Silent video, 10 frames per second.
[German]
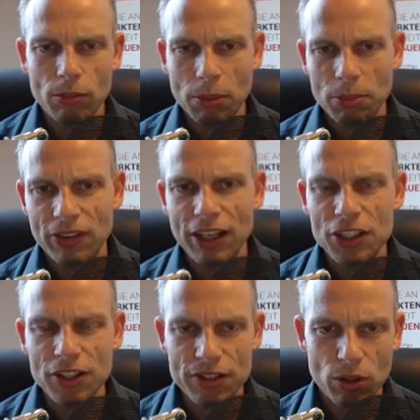man
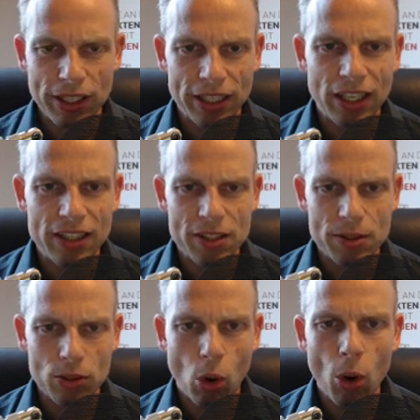bezeichnet das auch gerne als
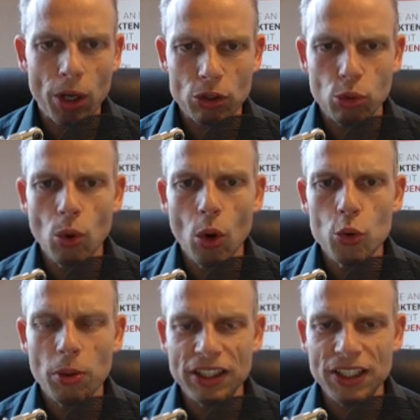Korrektur
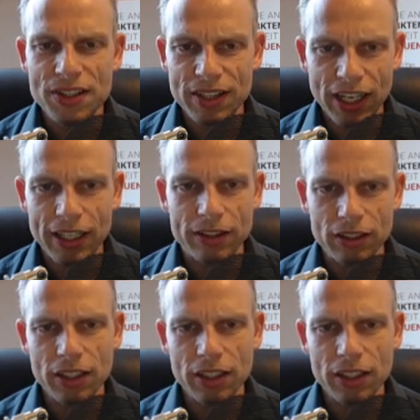über die Zeit, ne?